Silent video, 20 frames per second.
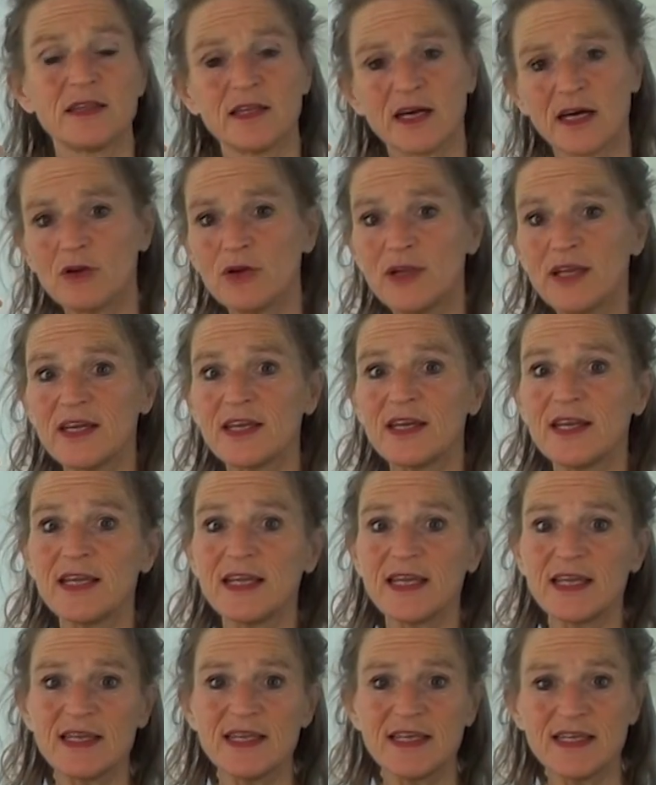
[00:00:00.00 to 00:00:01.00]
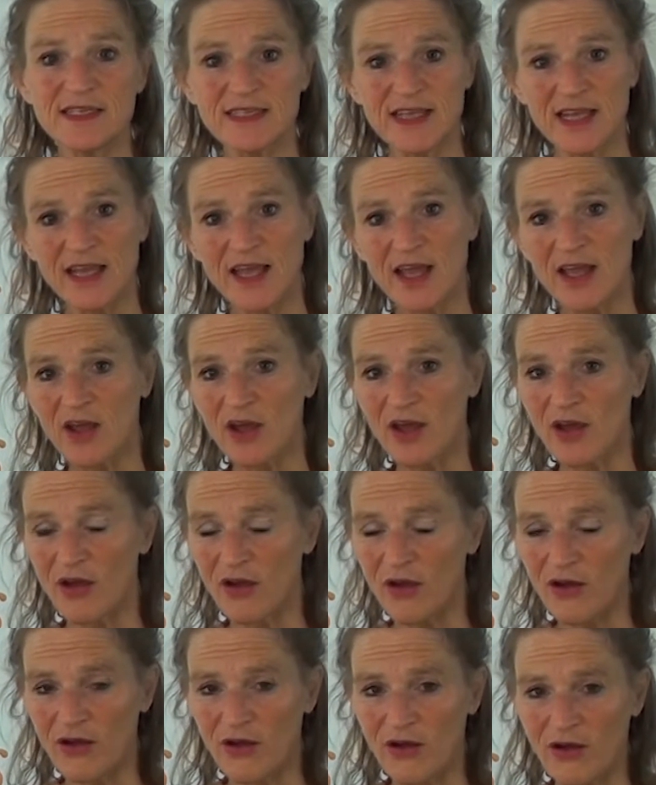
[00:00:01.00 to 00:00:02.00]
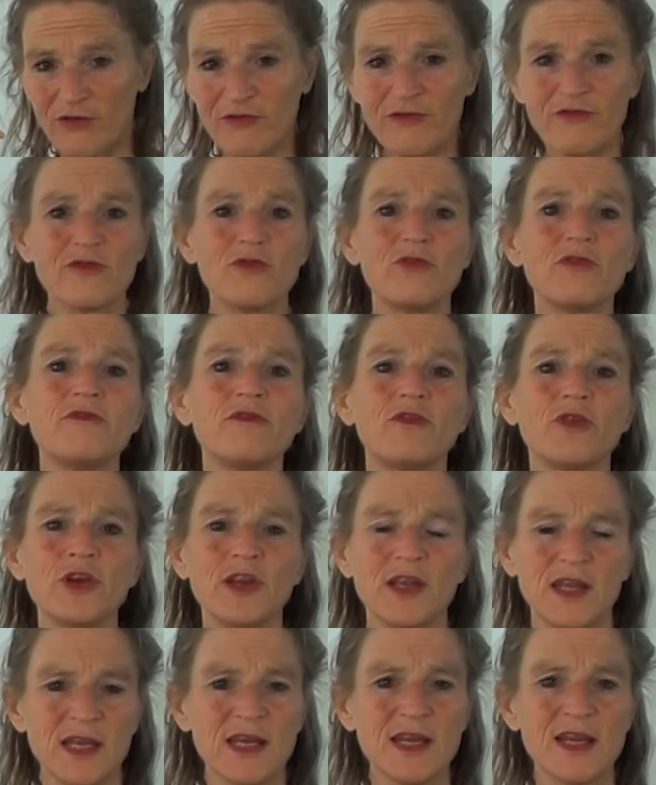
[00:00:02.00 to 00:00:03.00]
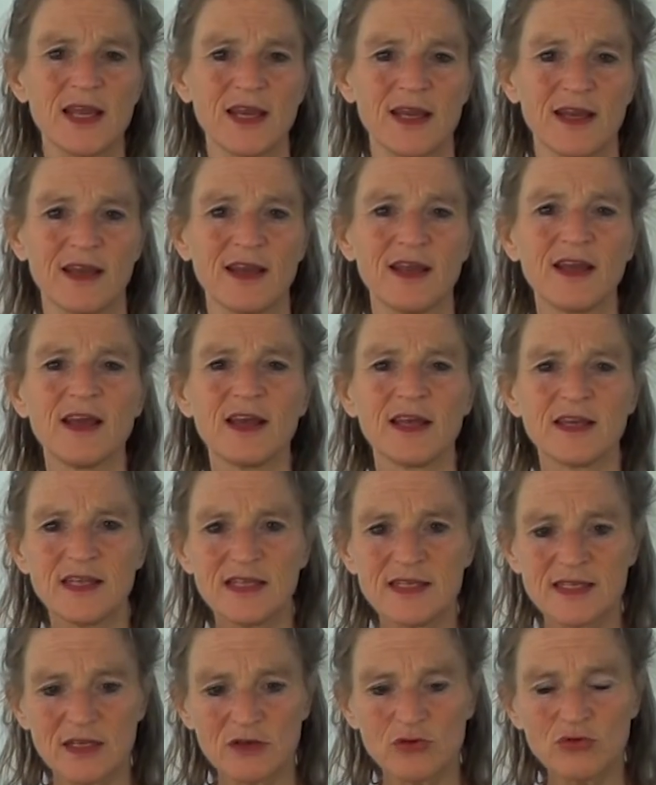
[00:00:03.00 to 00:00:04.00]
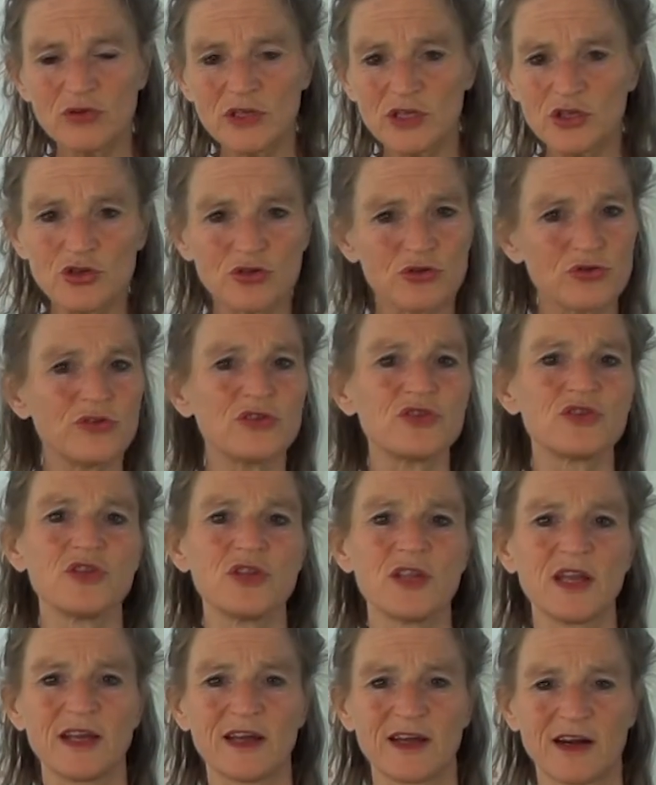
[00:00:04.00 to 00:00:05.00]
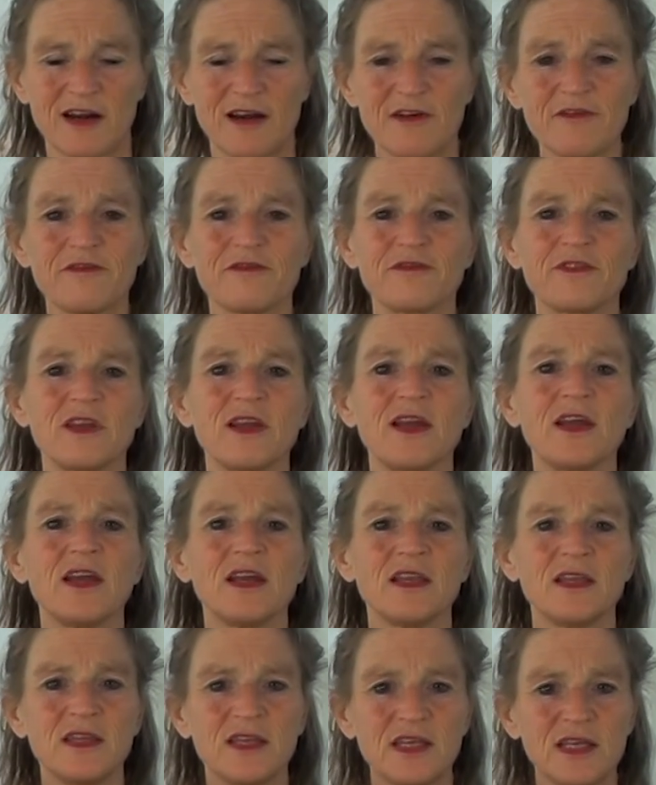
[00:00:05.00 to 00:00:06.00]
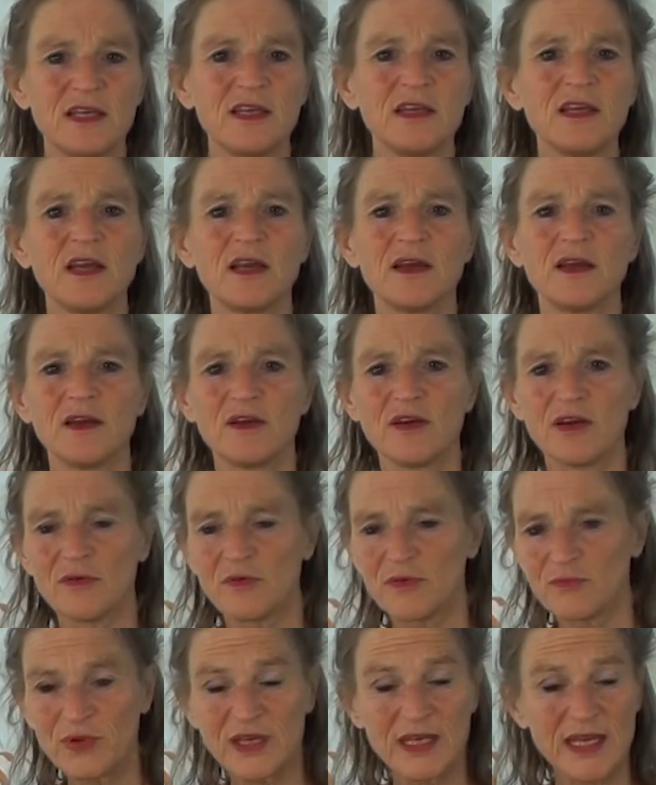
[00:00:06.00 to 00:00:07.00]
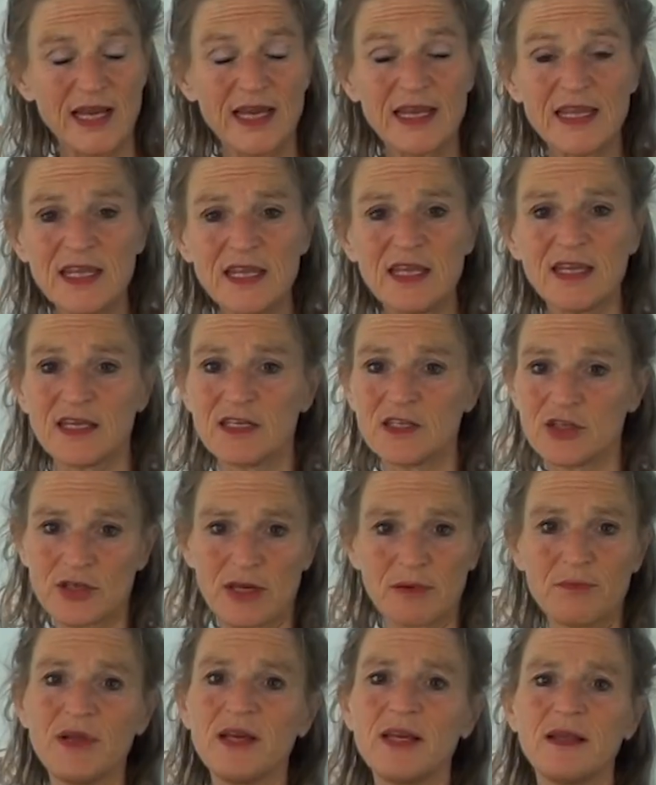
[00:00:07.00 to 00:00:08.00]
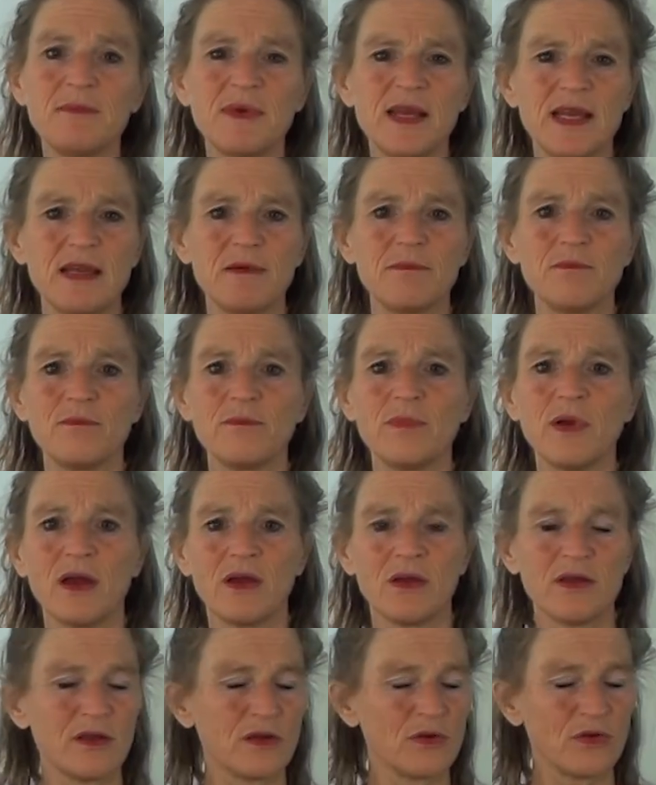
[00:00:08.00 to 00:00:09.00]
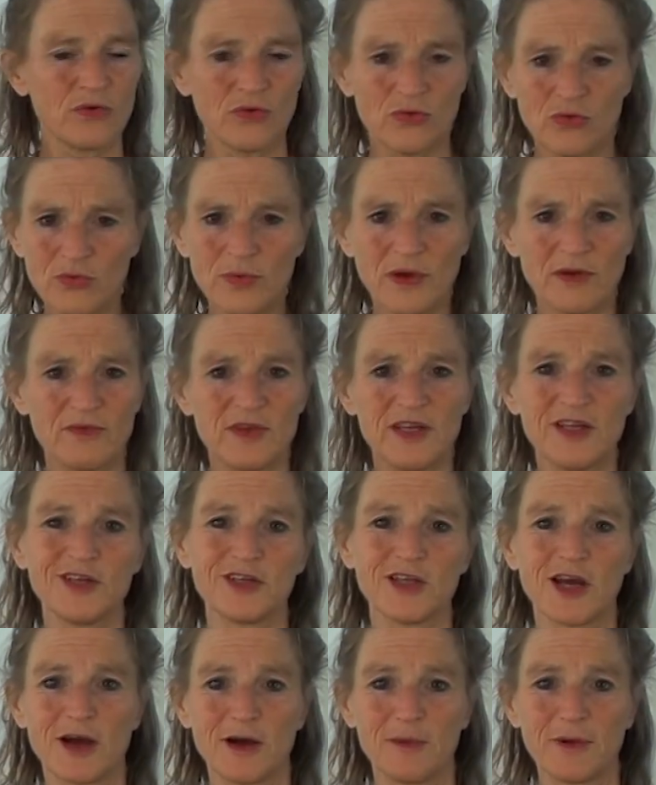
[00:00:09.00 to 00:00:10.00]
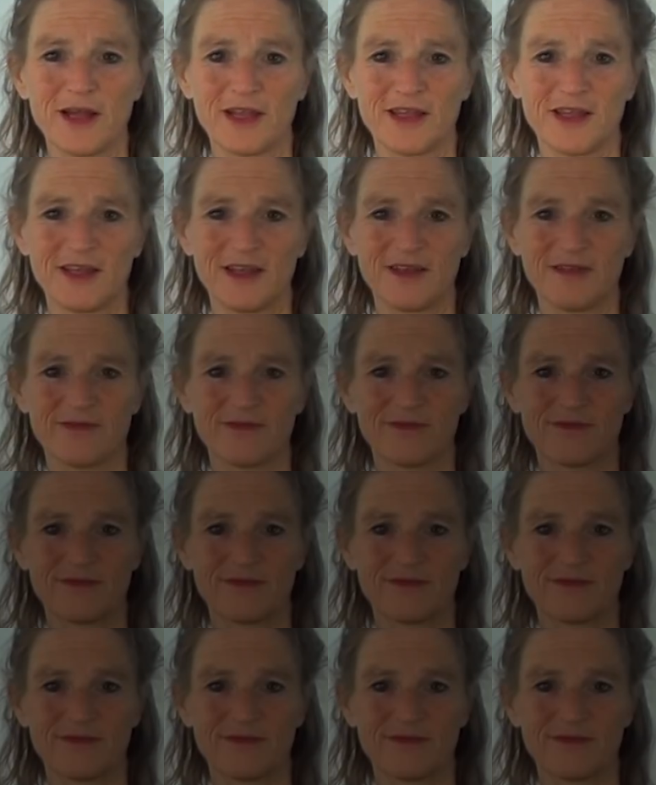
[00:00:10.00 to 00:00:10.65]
Dadurch kriege ich diese Öffnung von innen, diese unterstützende Kraft, die, mit der ich in stabilem Leben überwiegend arbeite.